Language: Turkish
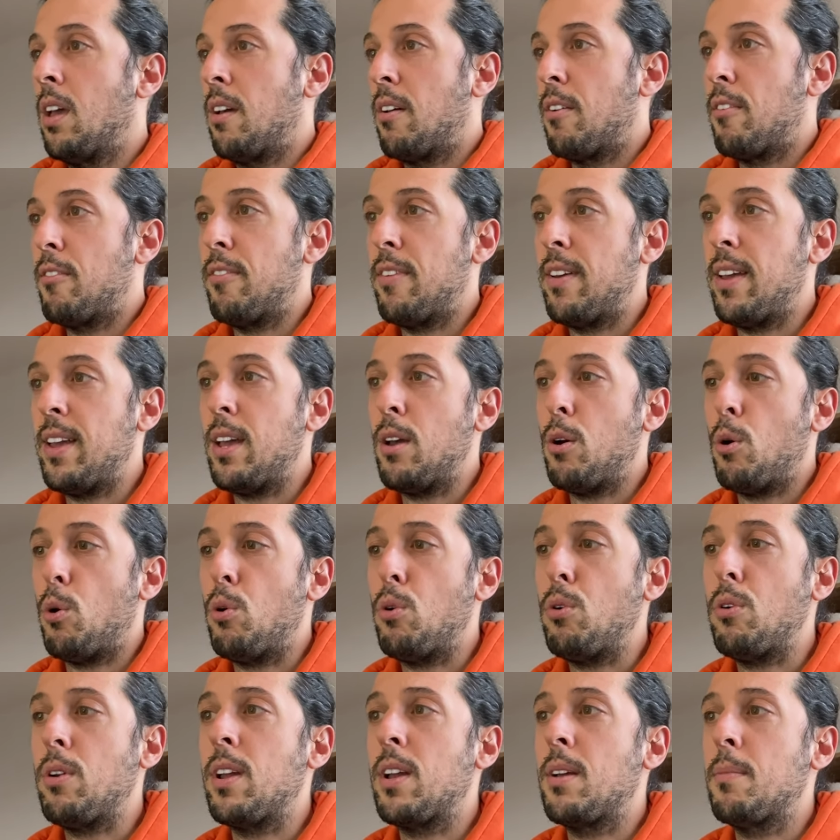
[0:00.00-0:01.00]
Ve
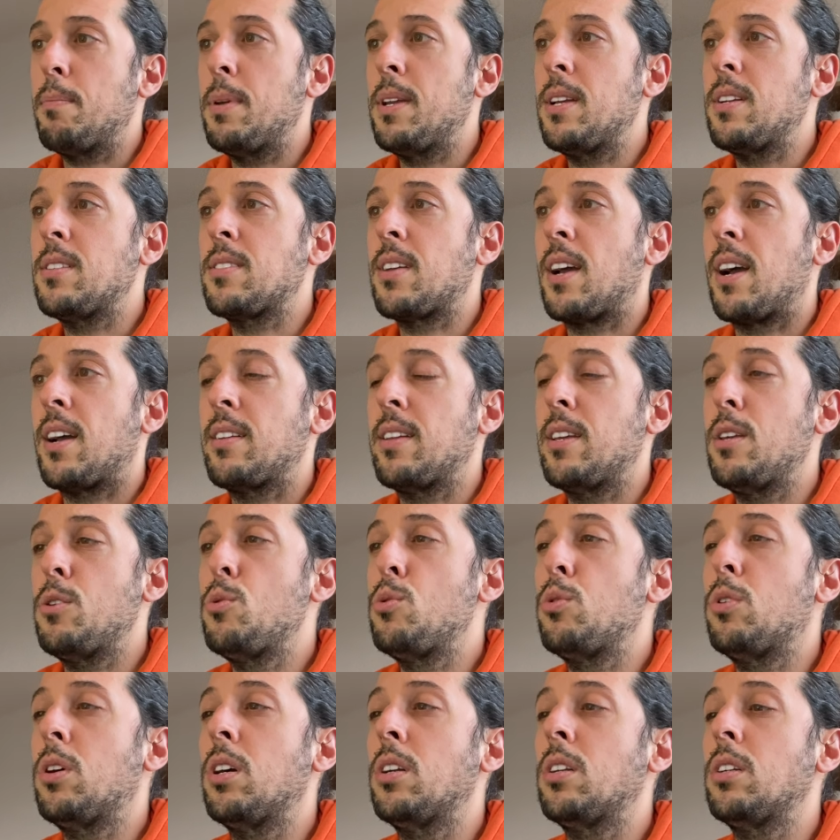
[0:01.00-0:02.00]
oraya bir tane
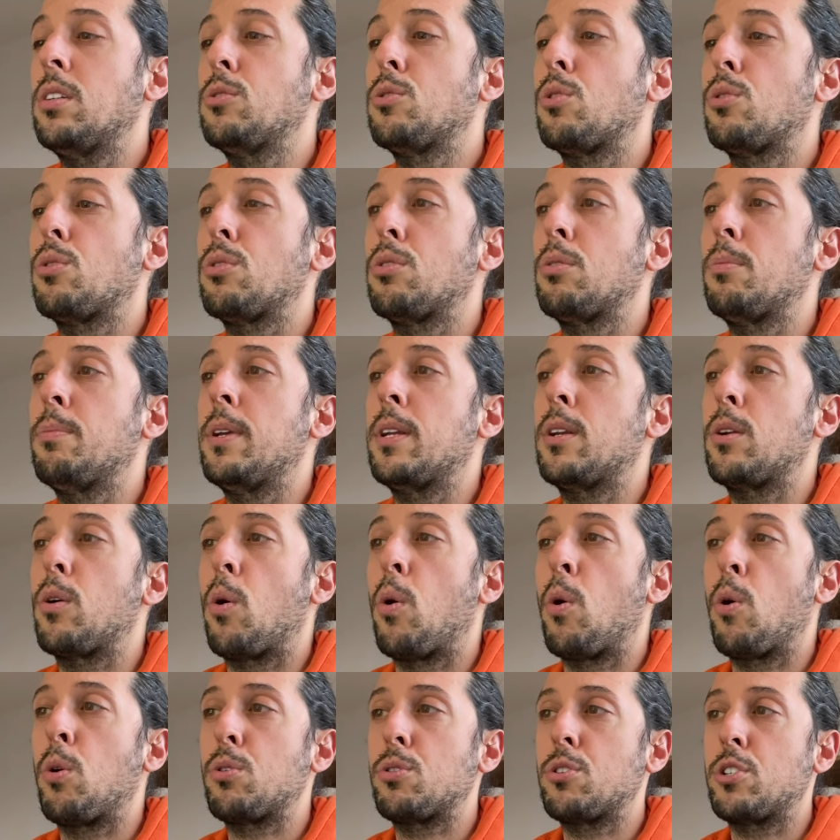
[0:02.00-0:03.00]
yukarı doğru bir
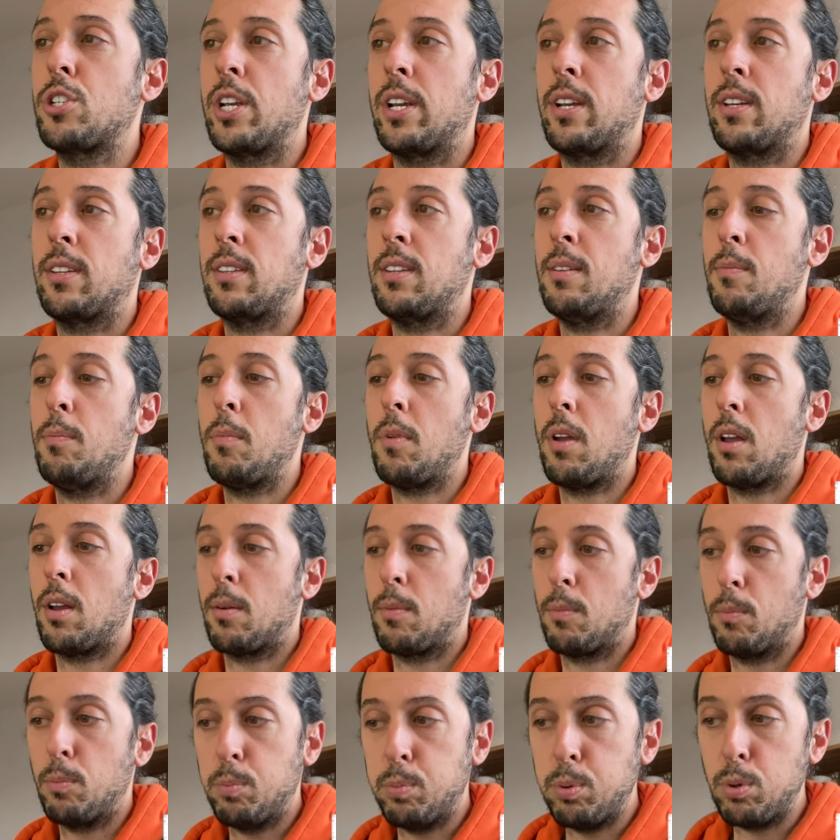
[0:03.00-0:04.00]
ok çektim.
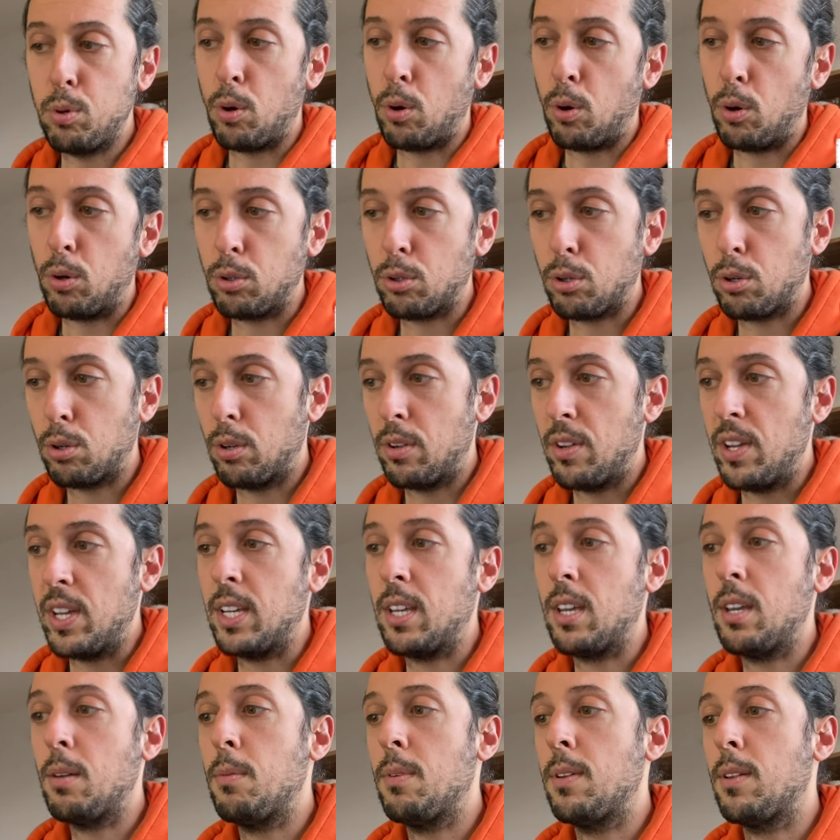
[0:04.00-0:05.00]
Bu ok
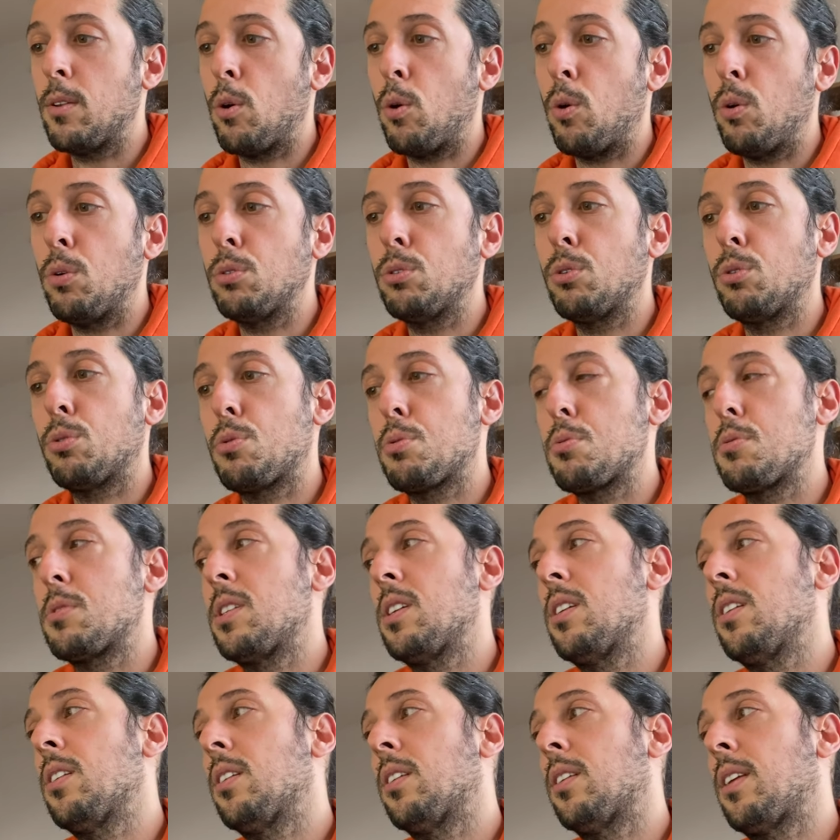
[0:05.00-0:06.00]
2019
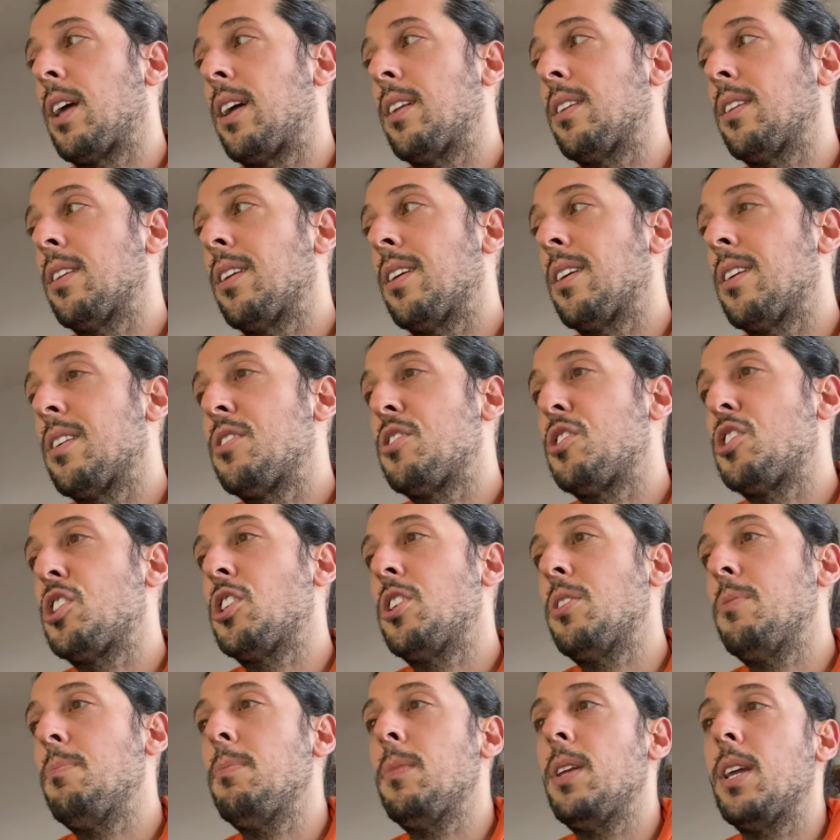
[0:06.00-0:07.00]
yılından
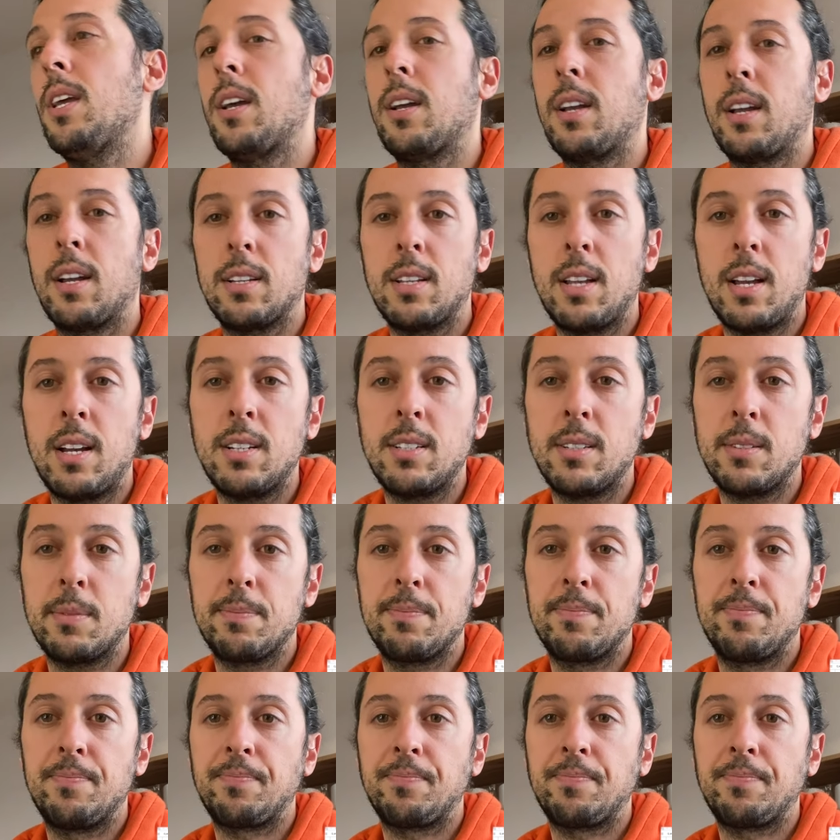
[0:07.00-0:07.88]
şimdiye kadar